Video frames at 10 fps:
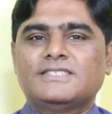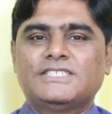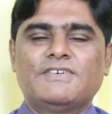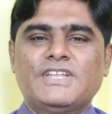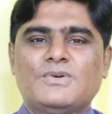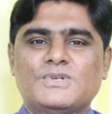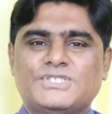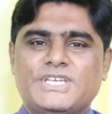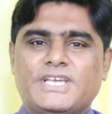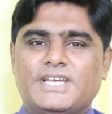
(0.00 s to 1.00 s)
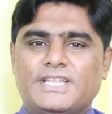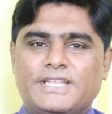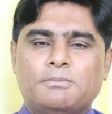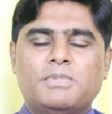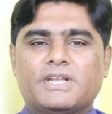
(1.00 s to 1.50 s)
చివరికి వచ్చే
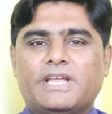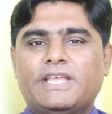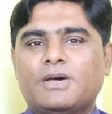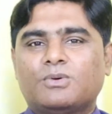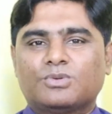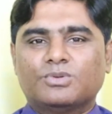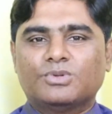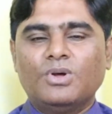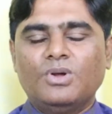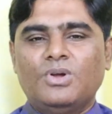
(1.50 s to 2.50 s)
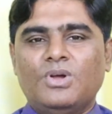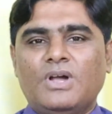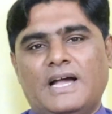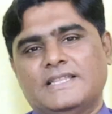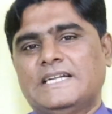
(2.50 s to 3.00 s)
నెంబర్ ఏదవుతుందో
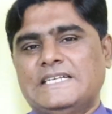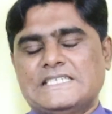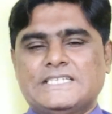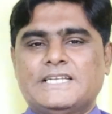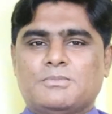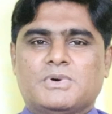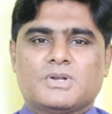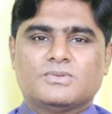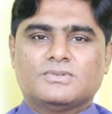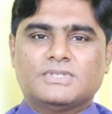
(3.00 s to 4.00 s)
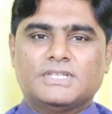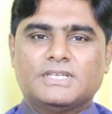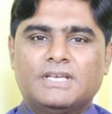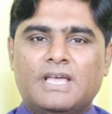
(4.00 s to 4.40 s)
అదే డెస్టినీ నెంబర్ అవుతుంది